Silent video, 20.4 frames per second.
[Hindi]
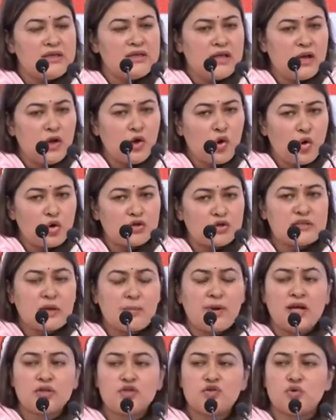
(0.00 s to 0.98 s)
ये
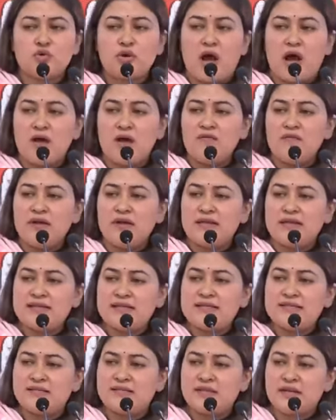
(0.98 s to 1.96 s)
लोकसभा चुनाव
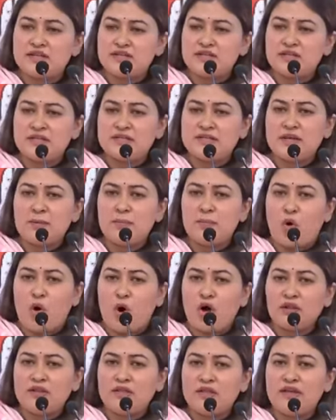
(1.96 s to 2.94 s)
इस दृष्टि से
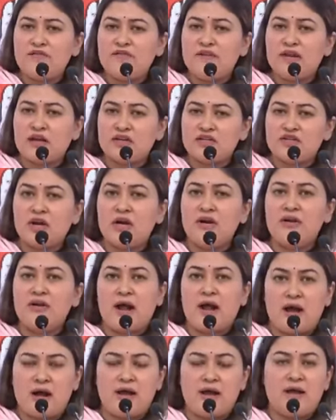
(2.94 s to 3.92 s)
बहुत ही विलक्षण
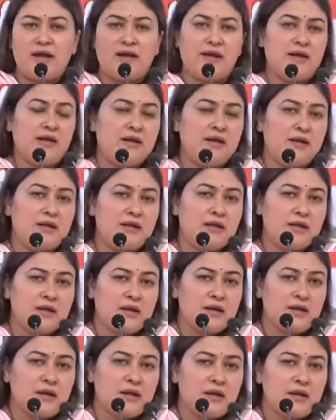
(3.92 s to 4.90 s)
रहा है
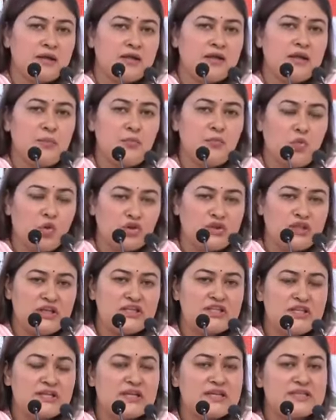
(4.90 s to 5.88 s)
कि
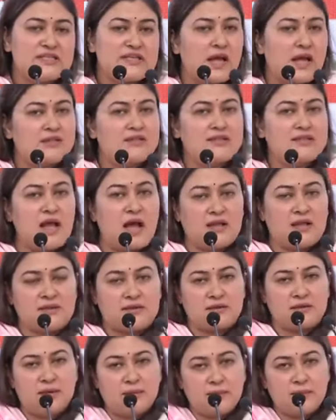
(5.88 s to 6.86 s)
मोदी जी के साथ
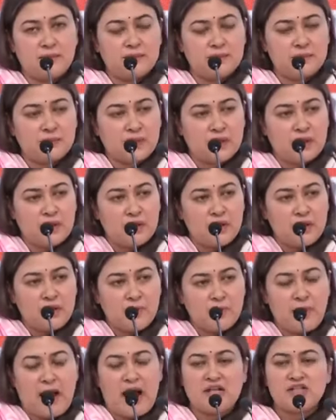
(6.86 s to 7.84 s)
साथ
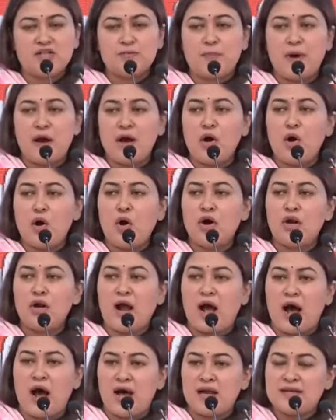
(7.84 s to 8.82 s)
भाजपा और
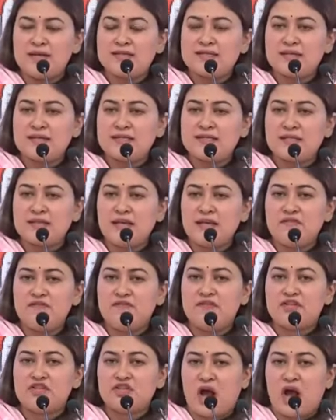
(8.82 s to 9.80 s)
आरएसएस की
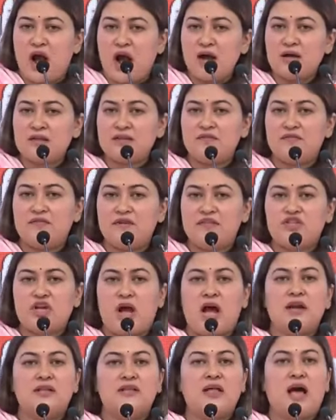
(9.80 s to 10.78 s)
विषाक्त
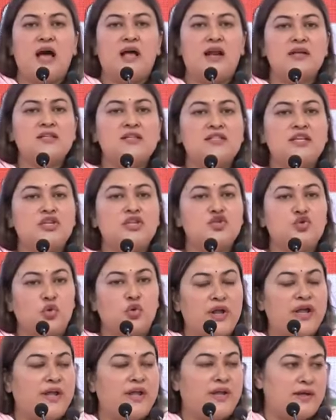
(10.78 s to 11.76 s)
विचारधारा से
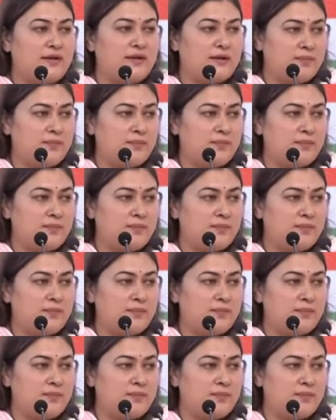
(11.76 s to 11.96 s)
जुड़े